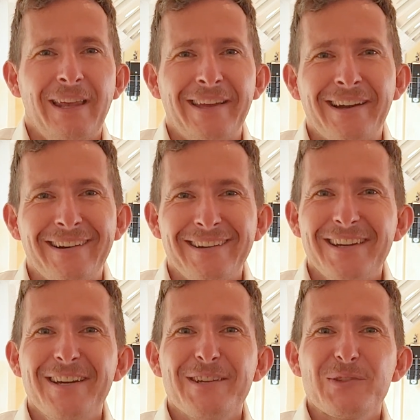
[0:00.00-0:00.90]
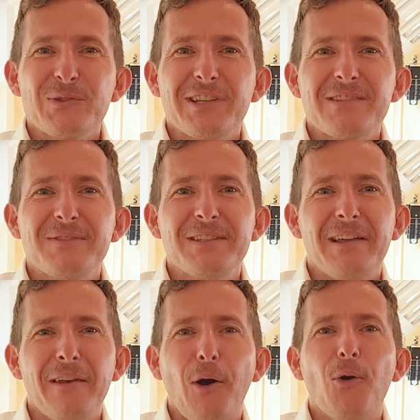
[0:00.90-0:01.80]
länger, sodass wir
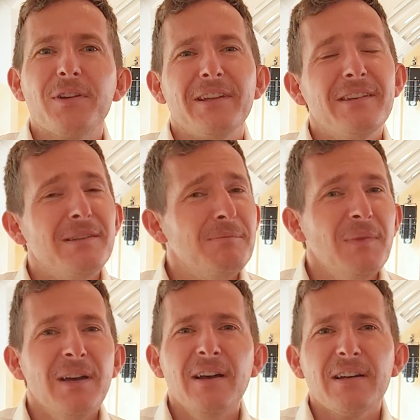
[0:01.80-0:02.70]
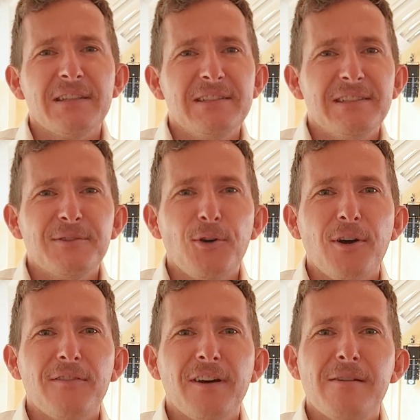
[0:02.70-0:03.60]
dann auch dann im richtigen
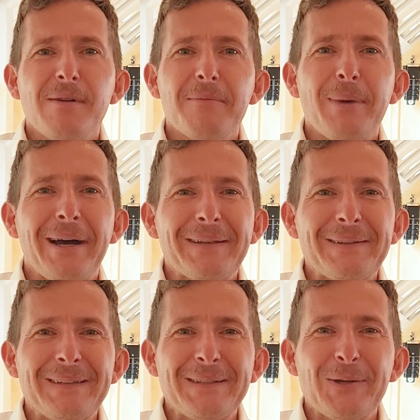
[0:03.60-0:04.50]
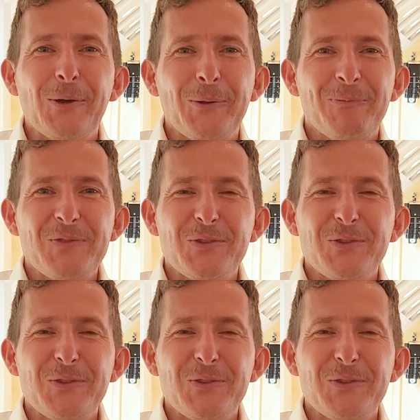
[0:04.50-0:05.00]
Kocherfreibad baden gehen können.